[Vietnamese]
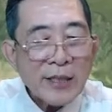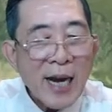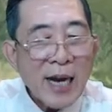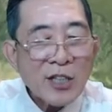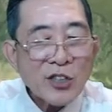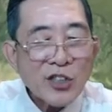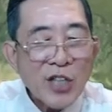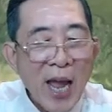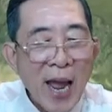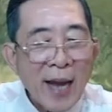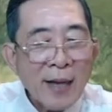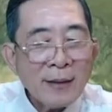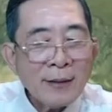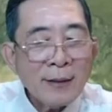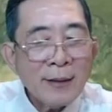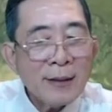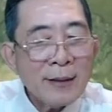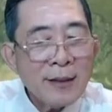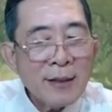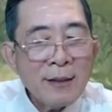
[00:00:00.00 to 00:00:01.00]
trăng sáng,
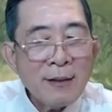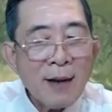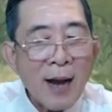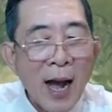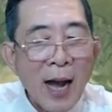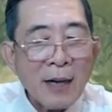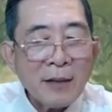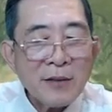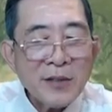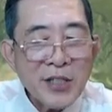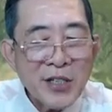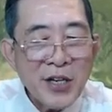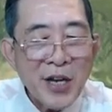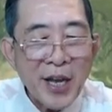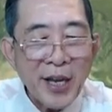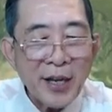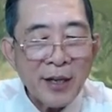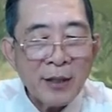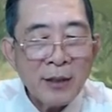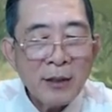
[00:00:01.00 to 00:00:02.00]
như ẩn như
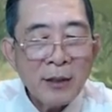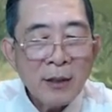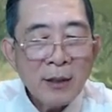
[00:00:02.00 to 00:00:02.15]
hiện,